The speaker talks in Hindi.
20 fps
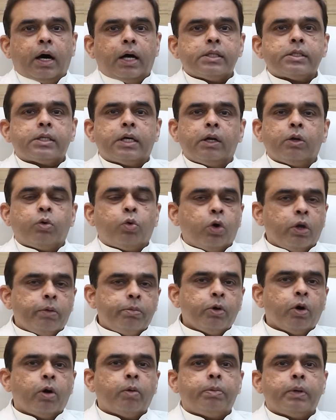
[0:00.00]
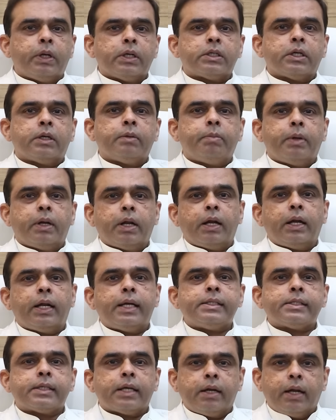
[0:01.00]
आजकल कोई भी ऑपरेशन बिना
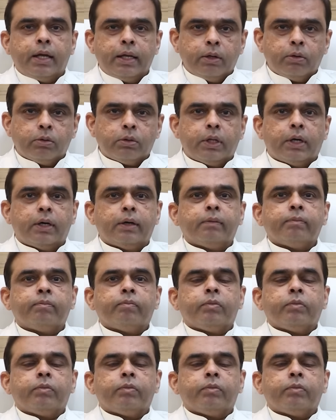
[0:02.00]
लेंस के नहीं होता